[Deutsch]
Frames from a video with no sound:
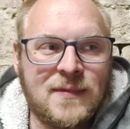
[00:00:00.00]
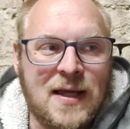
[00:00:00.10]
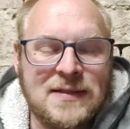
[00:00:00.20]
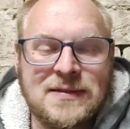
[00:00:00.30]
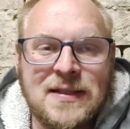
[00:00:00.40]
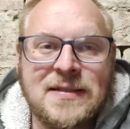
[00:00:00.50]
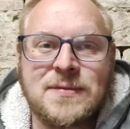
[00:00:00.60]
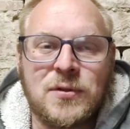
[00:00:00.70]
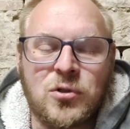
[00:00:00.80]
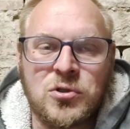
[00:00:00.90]
da ist
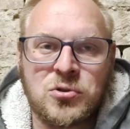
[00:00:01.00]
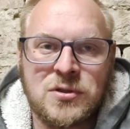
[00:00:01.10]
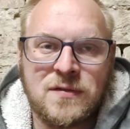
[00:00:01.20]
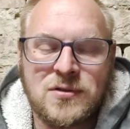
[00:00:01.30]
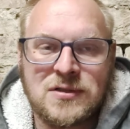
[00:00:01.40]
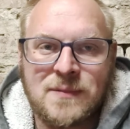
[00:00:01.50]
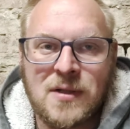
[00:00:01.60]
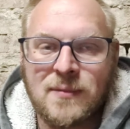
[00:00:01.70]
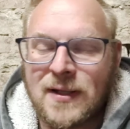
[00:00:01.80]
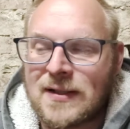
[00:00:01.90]
nichts mit konstruktiver
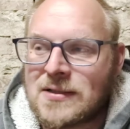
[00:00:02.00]
Zusammenarbeit.